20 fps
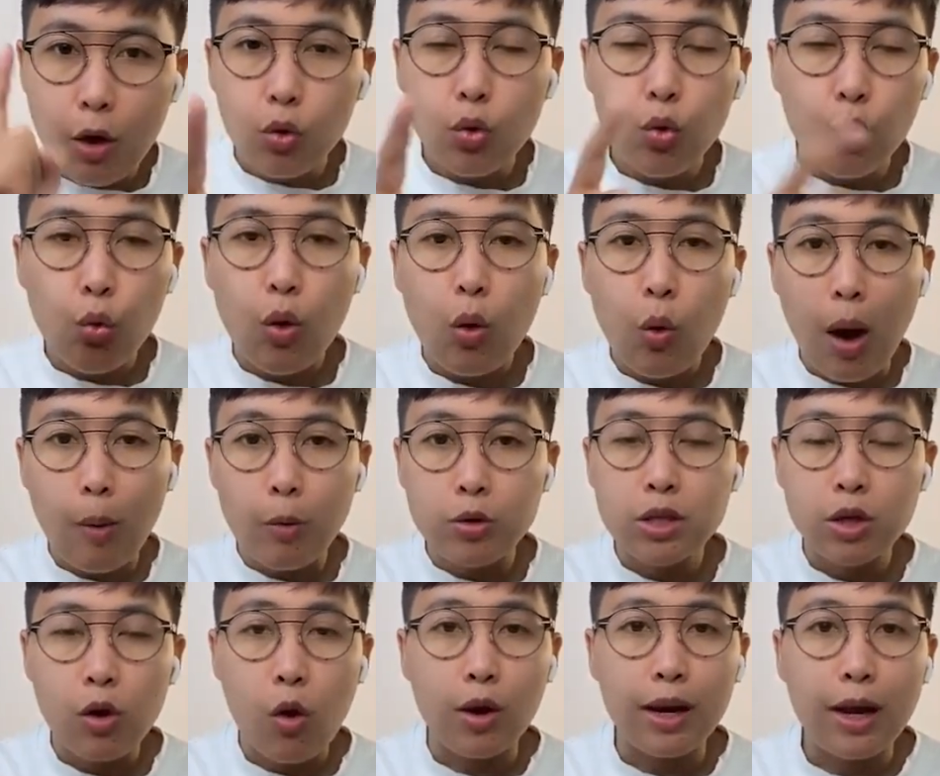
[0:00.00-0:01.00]
แล้วดูว่าความ
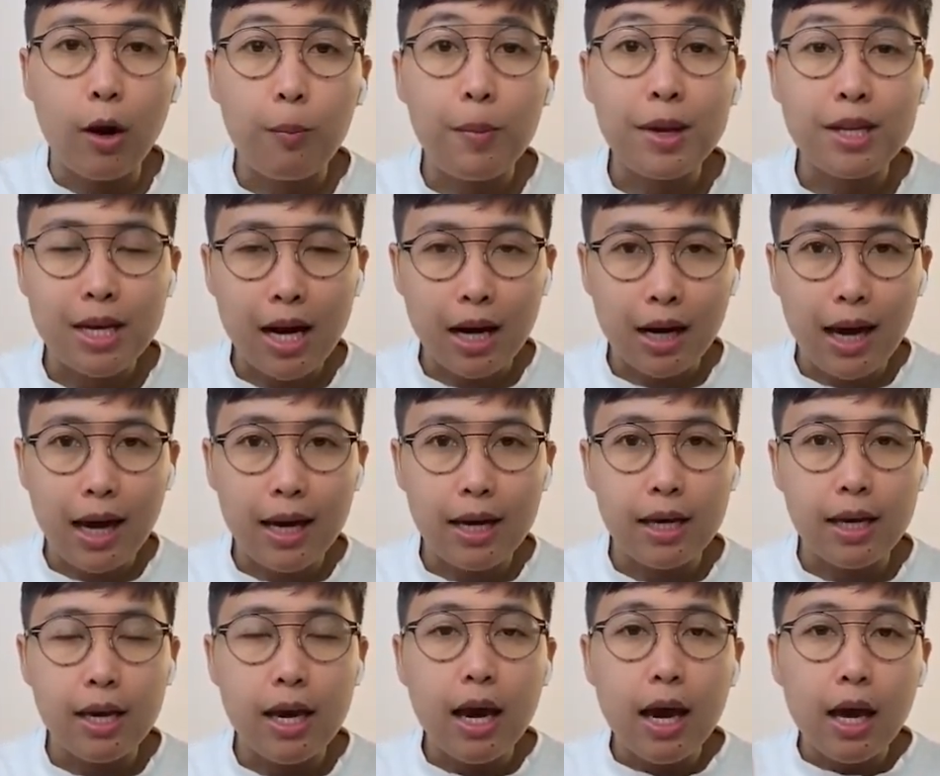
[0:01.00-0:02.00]
รู้สึกของเราเป็นอย่างไร
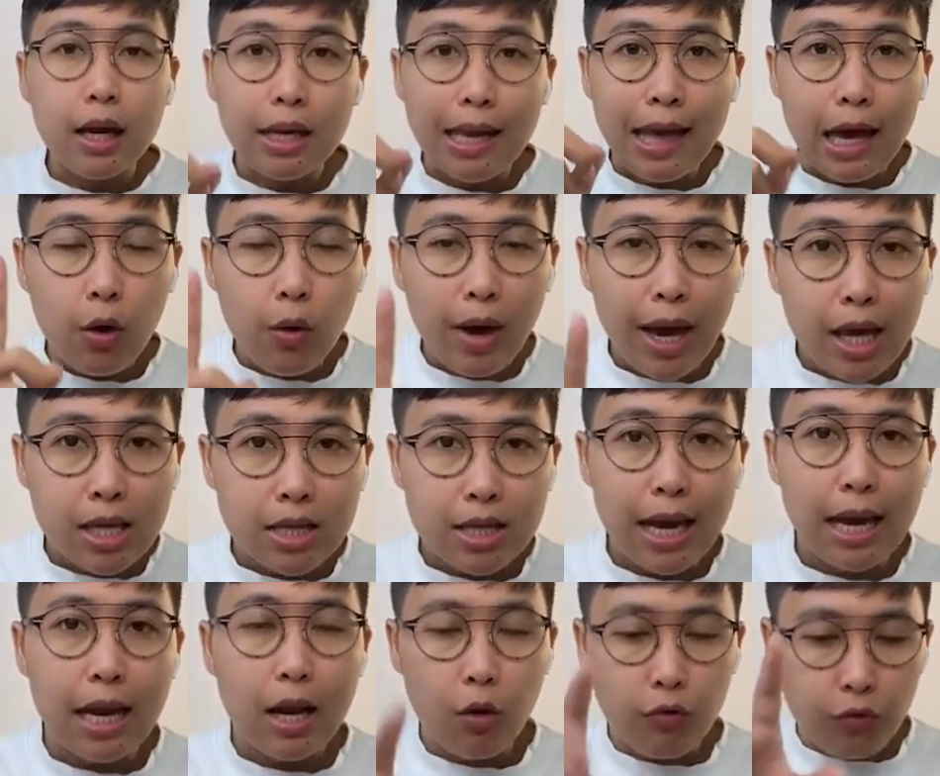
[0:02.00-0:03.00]
แล้วให้
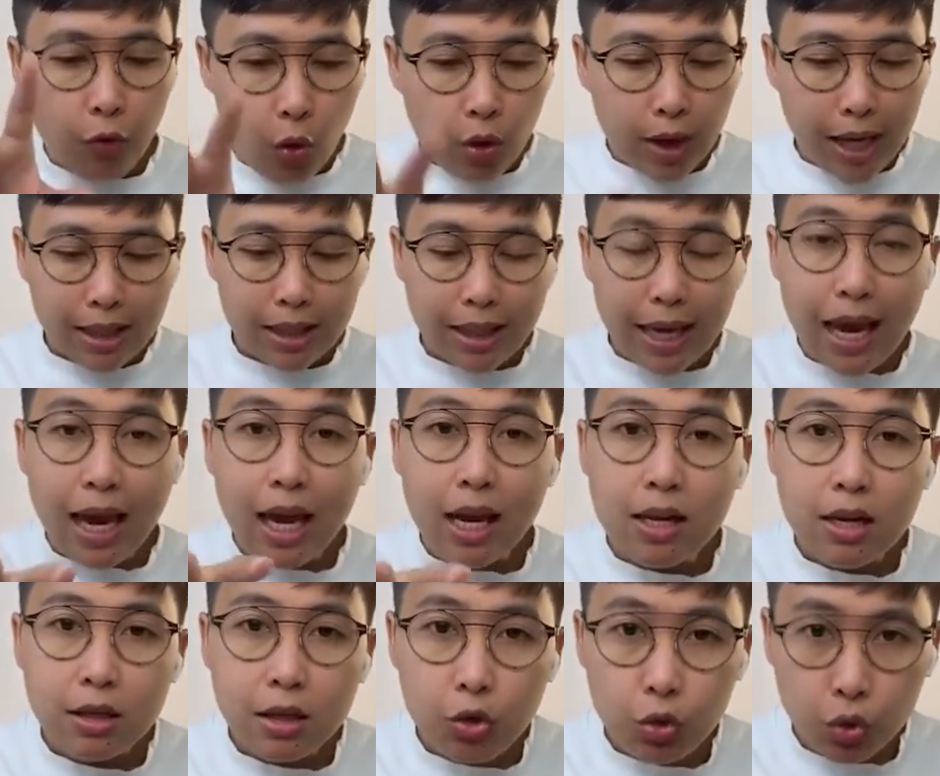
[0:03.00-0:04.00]
ใจเราโฟกัสแค่
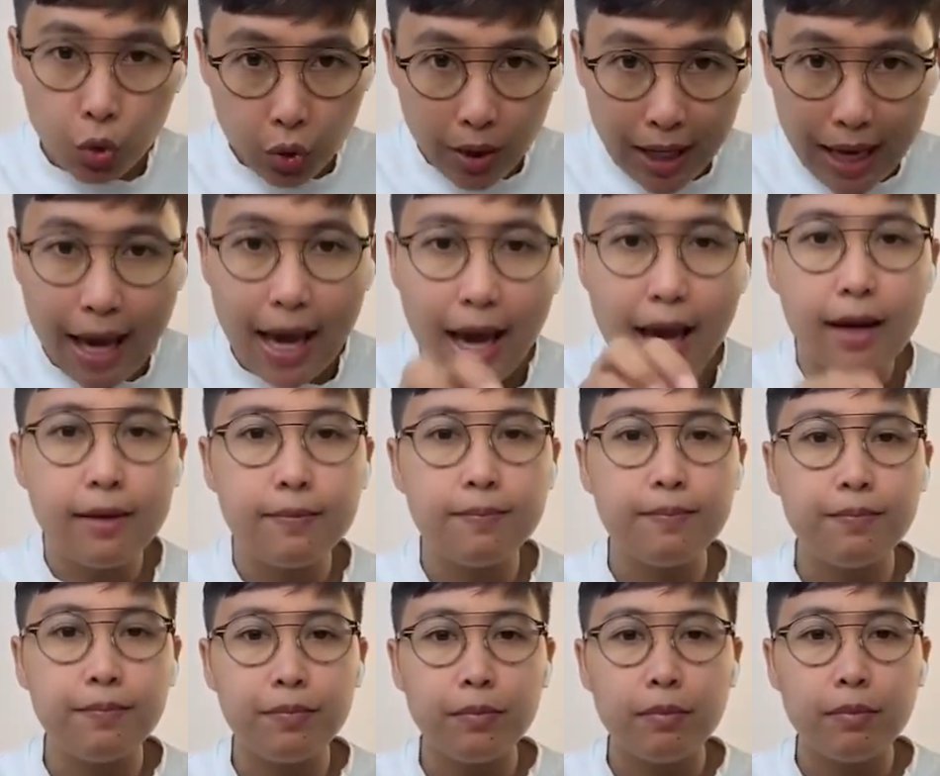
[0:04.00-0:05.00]
เรื่องที่อยู่ตรงหน้า
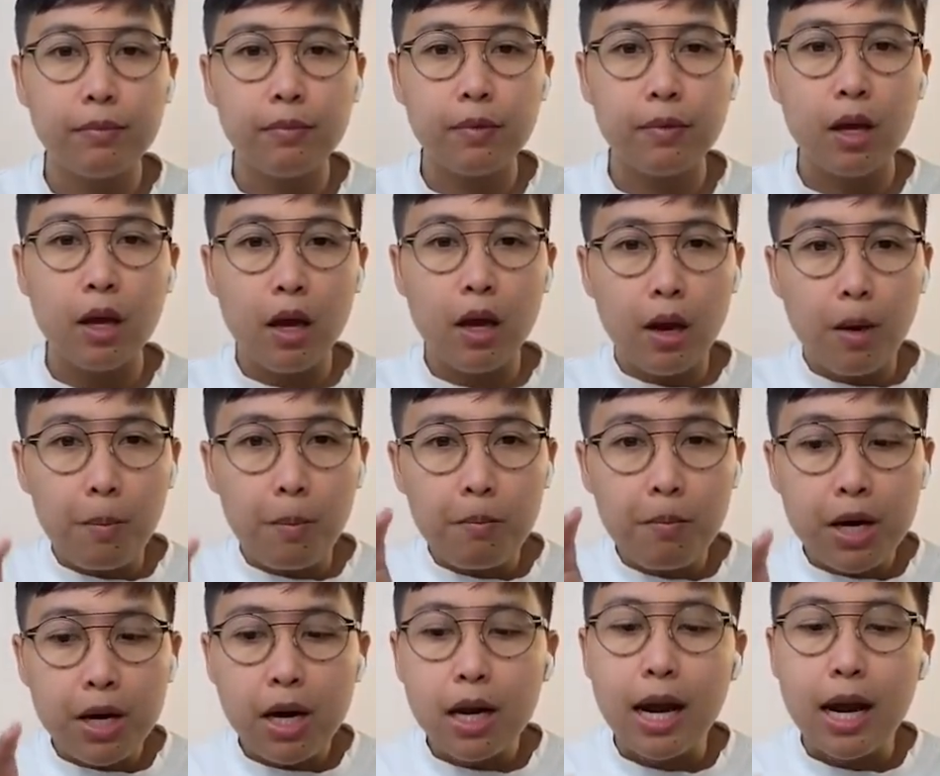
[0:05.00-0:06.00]

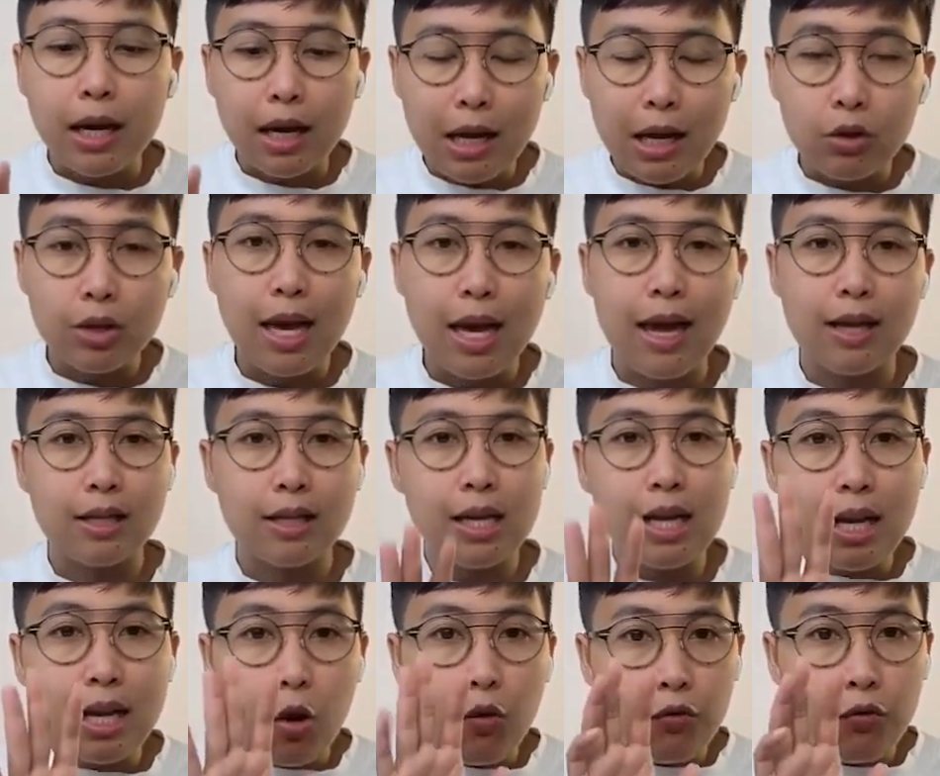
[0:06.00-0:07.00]
เมื่อไหร่ก็แล้วแต่
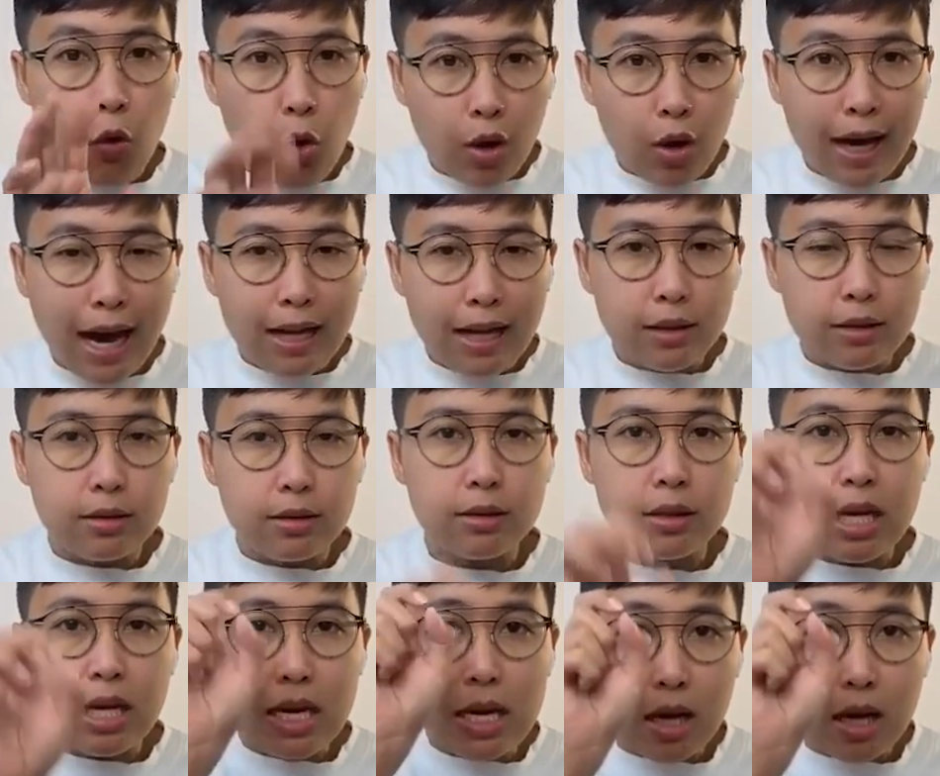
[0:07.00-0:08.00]
ที่เราโฟกัส
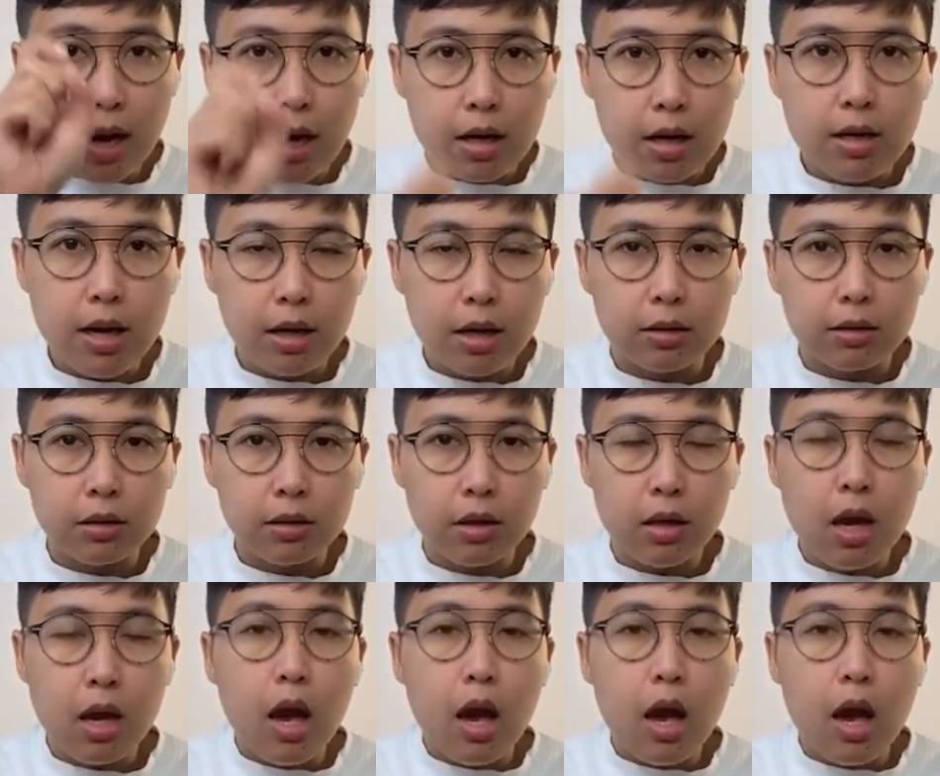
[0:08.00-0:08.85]
ทีละเรื่อง